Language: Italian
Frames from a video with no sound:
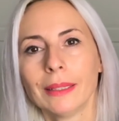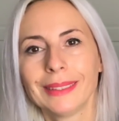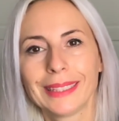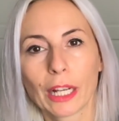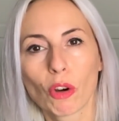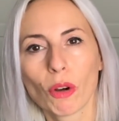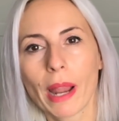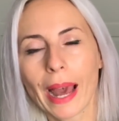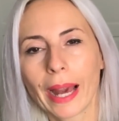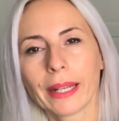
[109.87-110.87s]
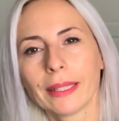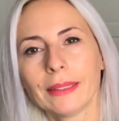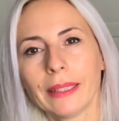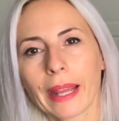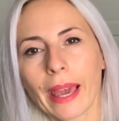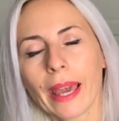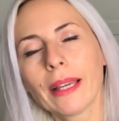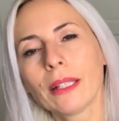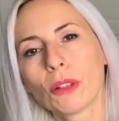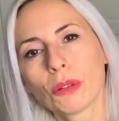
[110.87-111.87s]
secolare,
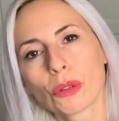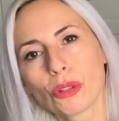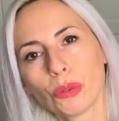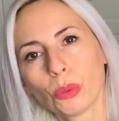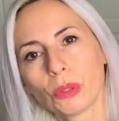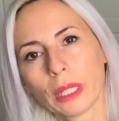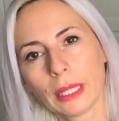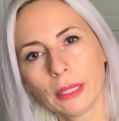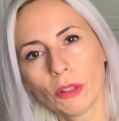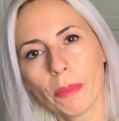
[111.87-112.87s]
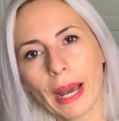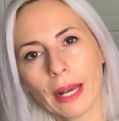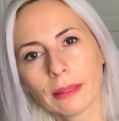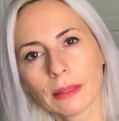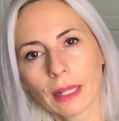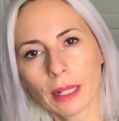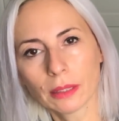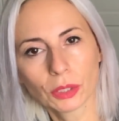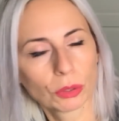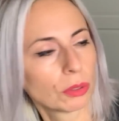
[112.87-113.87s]
direi, conosciuta e
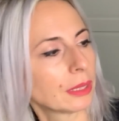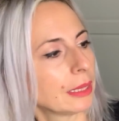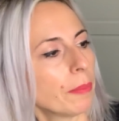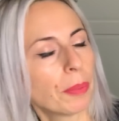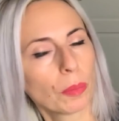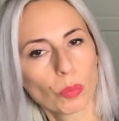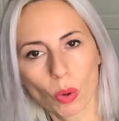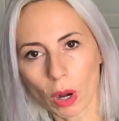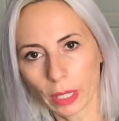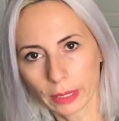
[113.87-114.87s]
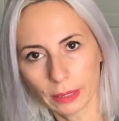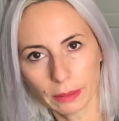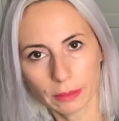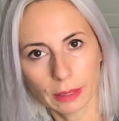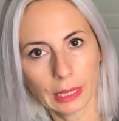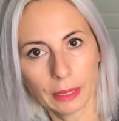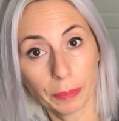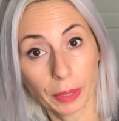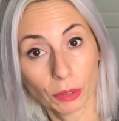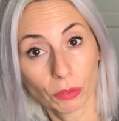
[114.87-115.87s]
rinomata, sono sempre buoni e li
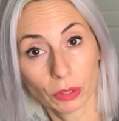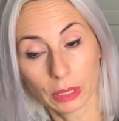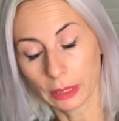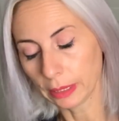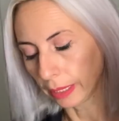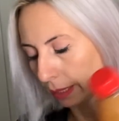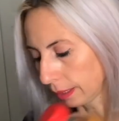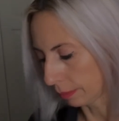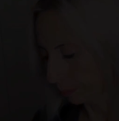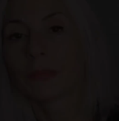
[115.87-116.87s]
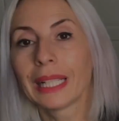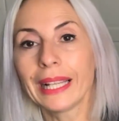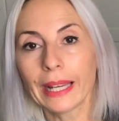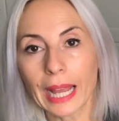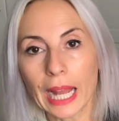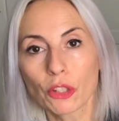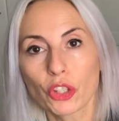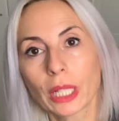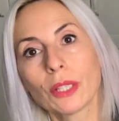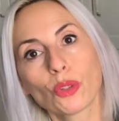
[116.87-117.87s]
prendo volentieri. Le
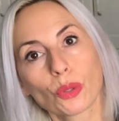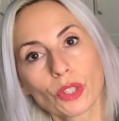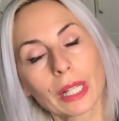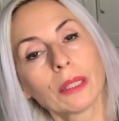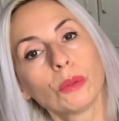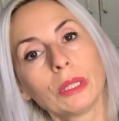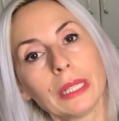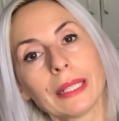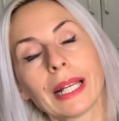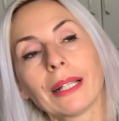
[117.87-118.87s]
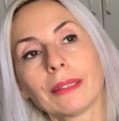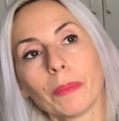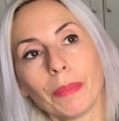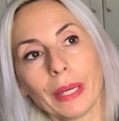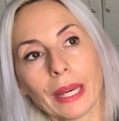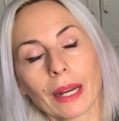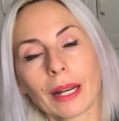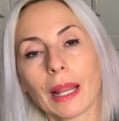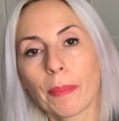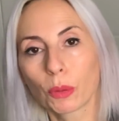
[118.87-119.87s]
arance che sono state utilizzate per
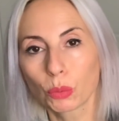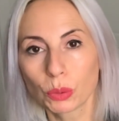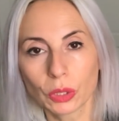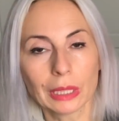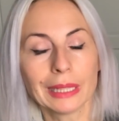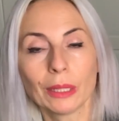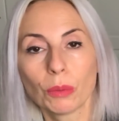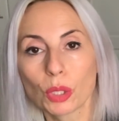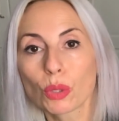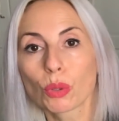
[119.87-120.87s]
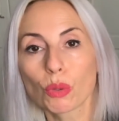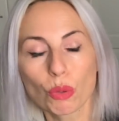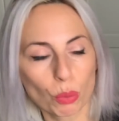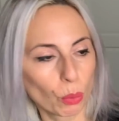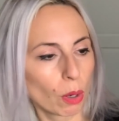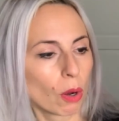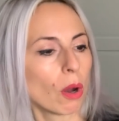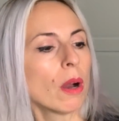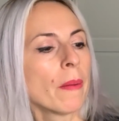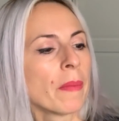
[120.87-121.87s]
la produzione di questo
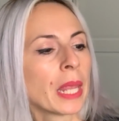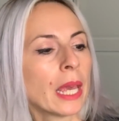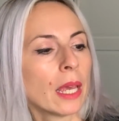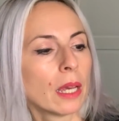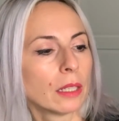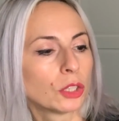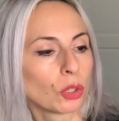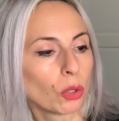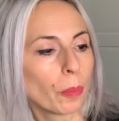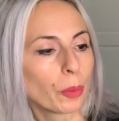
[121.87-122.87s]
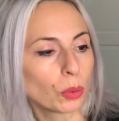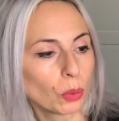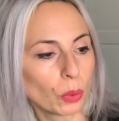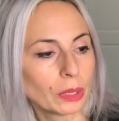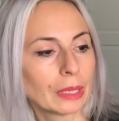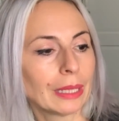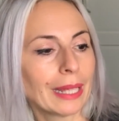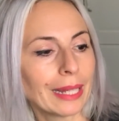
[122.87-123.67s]
succo sono prodotte da